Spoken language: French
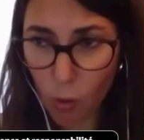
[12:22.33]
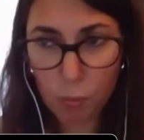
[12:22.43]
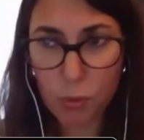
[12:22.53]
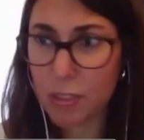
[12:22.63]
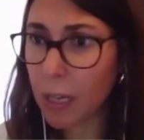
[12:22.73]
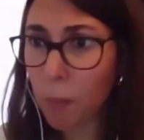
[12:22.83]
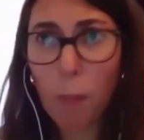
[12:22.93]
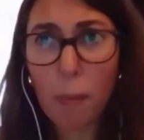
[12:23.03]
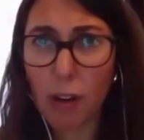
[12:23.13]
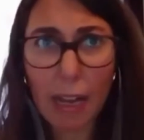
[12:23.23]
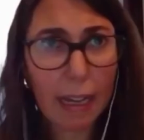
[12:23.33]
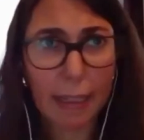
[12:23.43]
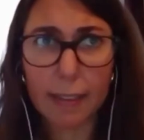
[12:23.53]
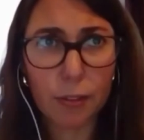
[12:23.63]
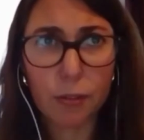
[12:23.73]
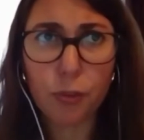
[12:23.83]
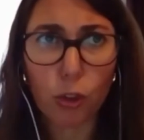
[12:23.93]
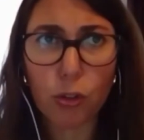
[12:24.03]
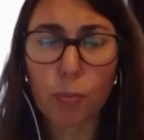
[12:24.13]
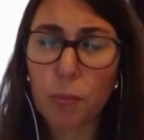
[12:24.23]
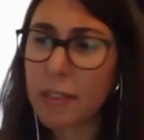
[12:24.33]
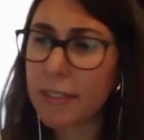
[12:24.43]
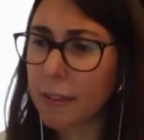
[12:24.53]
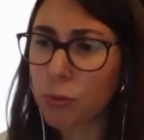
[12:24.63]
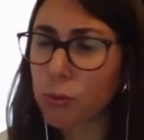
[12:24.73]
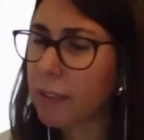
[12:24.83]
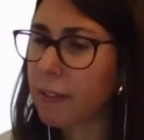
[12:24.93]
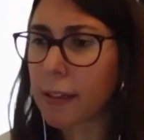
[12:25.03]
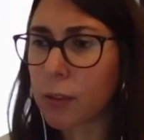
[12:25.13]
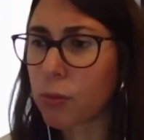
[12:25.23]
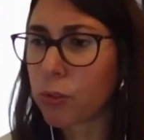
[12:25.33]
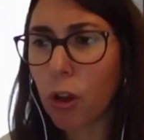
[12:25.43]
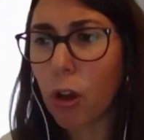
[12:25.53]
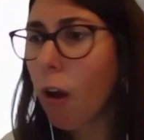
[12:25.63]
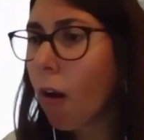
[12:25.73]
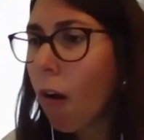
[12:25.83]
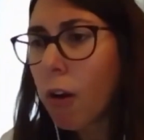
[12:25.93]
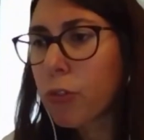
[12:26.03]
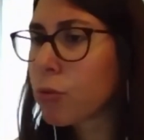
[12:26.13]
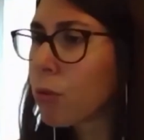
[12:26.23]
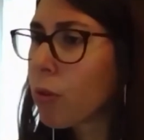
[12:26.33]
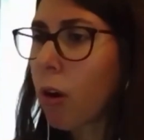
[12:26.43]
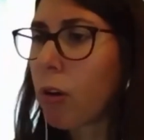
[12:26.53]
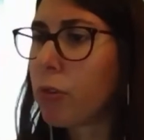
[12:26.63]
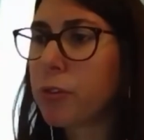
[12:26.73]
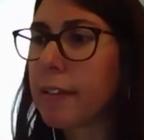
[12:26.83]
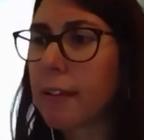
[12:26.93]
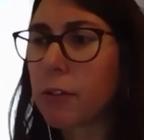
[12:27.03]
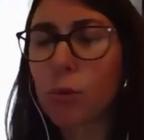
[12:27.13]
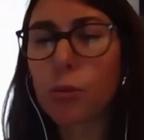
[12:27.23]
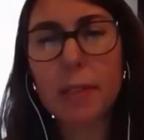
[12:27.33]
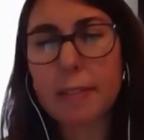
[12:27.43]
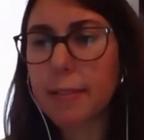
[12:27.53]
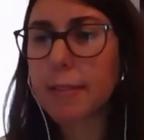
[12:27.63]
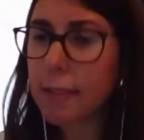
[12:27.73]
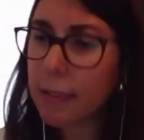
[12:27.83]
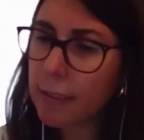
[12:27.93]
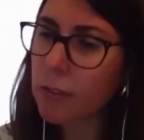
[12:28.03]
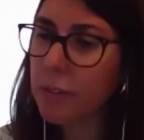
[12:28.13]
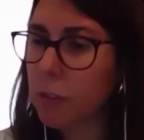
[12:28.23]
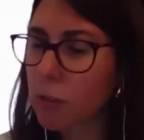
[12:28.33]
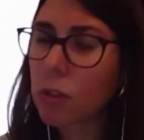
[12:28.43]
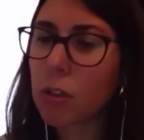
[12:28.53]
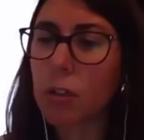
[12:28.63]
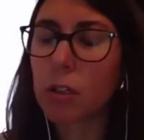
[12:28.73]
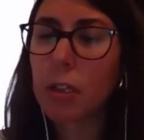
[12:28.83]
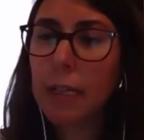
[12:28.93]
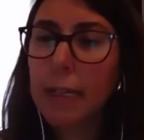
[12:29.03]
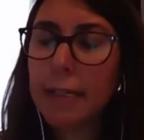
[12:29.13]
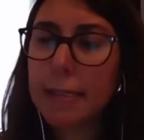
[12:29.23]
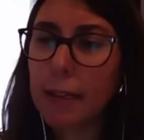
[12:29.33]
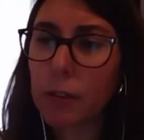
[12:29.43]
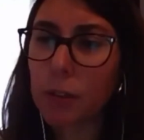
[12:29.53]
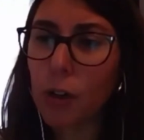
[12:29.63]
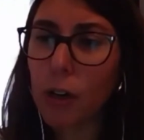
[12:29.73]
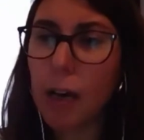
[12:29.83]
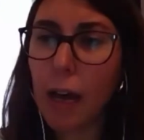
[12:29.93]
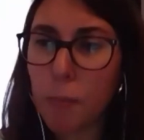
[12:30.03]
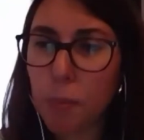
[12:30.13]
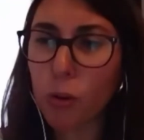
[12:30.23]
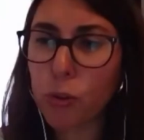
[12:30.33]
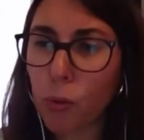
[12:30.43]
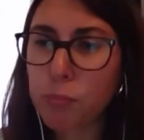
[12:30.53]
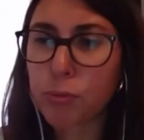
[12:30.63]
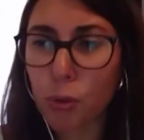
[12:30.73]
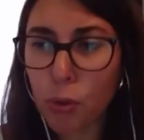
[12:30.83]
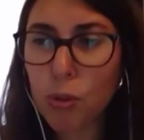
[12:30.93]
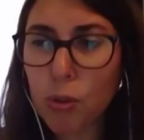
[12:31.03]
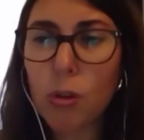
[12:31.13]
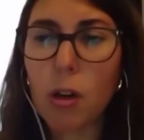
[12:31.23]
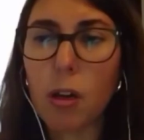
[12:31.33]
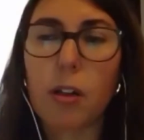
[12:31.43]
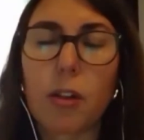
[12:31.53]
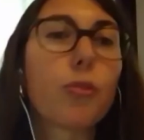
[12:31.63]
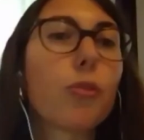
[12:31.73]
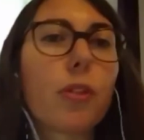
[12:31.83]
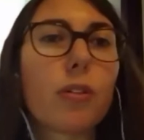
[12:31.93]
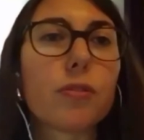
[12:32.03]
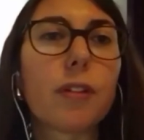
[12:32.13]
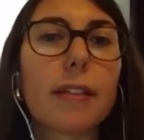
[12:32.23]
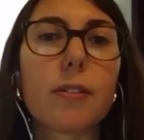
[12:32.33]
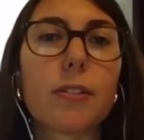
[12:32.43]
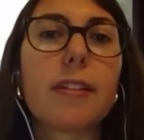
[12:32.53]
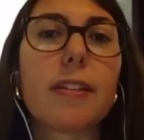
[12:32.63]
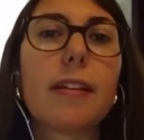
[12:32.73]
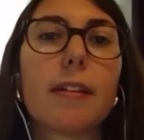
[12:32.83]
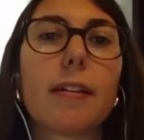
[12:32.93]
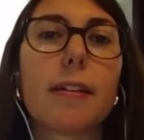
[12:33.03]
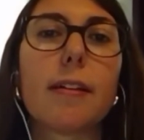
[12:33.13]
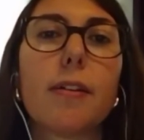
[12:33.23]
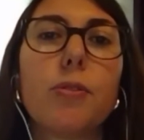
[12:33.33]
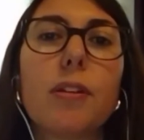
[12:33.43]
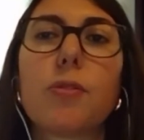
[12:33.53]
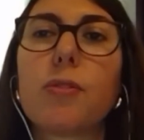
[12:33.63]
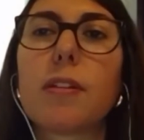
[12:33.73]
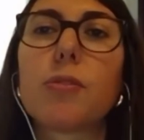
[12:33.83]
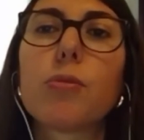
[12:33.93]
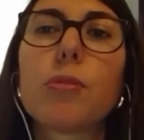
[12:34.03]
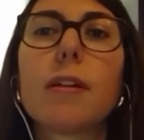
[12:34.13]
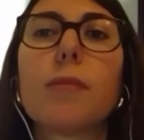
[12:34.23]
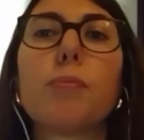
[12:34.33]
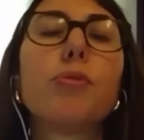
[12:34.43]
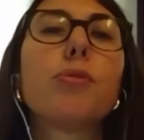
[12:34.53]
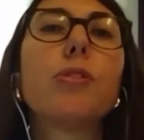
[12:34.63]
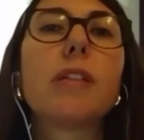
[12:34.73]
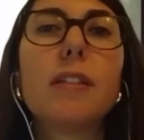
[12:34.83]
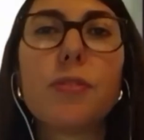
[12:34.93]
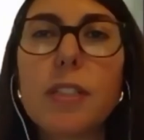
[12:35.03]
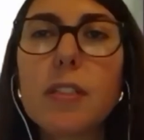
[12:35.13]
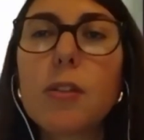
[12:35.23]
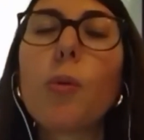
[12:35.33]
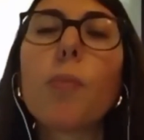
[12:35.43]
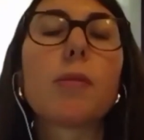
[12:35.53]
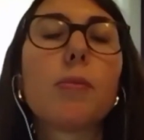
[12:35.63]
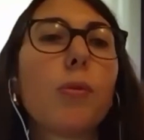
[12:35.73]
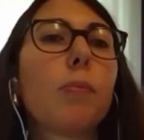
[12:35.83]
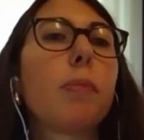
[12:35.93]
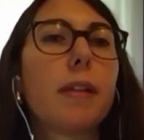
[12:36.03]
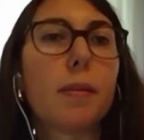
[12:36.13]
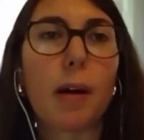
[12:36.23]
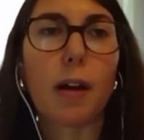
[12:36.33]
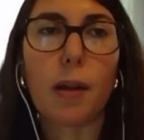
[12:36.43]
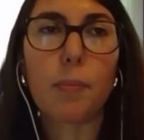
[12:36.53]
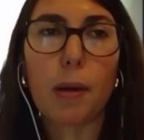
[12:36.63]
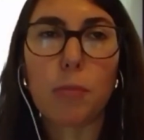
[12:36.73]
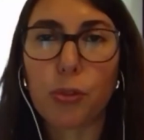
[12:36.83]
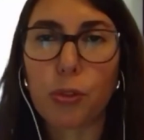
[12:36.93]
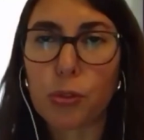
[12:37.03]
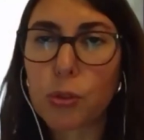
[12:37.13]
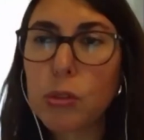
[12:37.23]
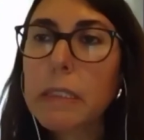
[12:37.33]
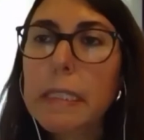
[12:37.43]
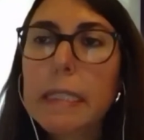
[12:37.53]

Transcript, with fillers: on peut se dire, bon, ben voilà, il y, a une forte mobilisation des agriculteurs sur euh, l'utilisation de pesticides, c'est encore, euh, c'est encore important pour eux, euh, sauf qu'en fait, c'est une association qui est un peu une coquille vide, complètement payée par Monsanto,